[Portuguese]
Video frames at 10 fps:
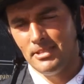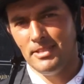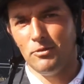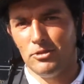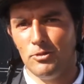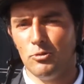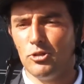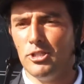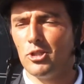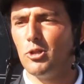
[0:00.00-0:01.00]
Sim, vão ser
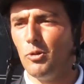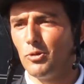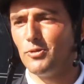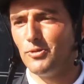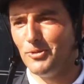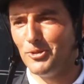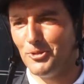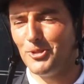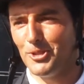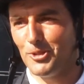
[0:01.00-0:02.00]
uns dias longos, vão
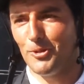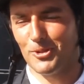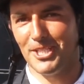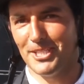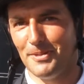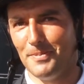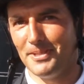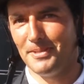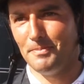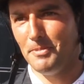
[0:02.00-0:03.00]
ser uns dias longos
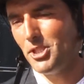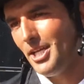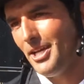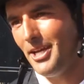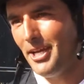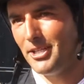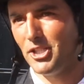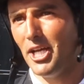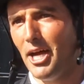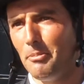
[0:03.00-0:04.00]
certamente, mas já é,
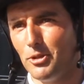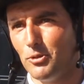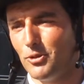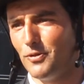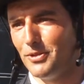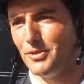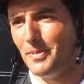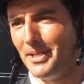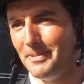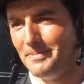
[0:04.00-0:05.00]
já é hábito todos os fins de
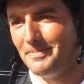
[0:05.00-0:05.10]
semana.